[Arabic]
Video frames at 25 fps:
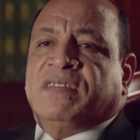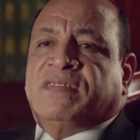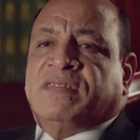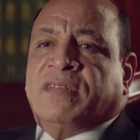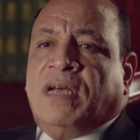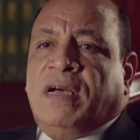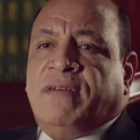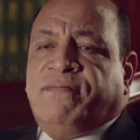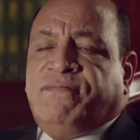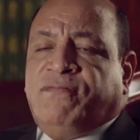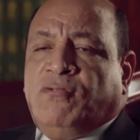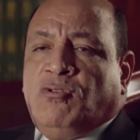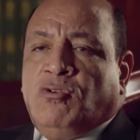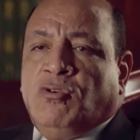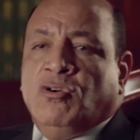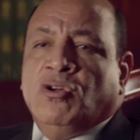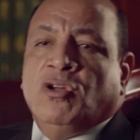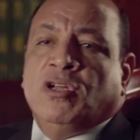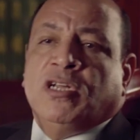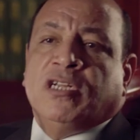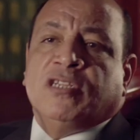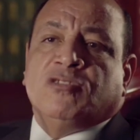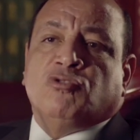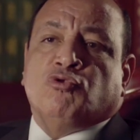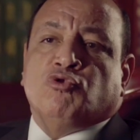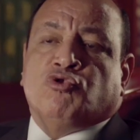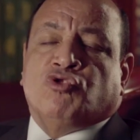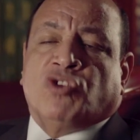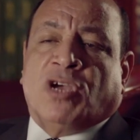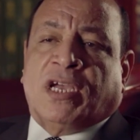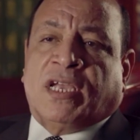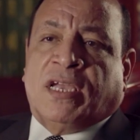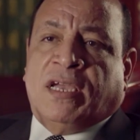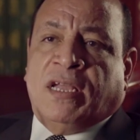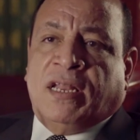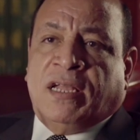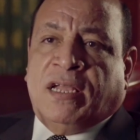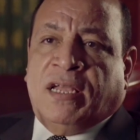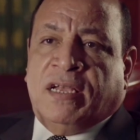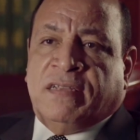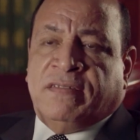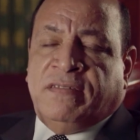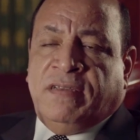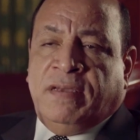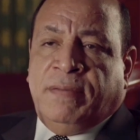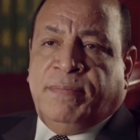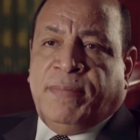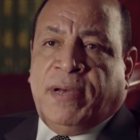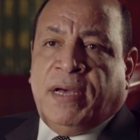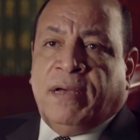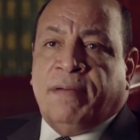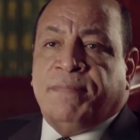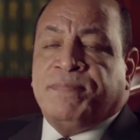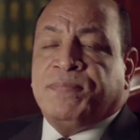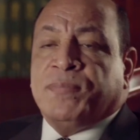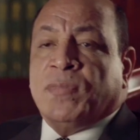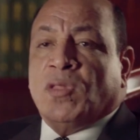صرفه تشكل جريمة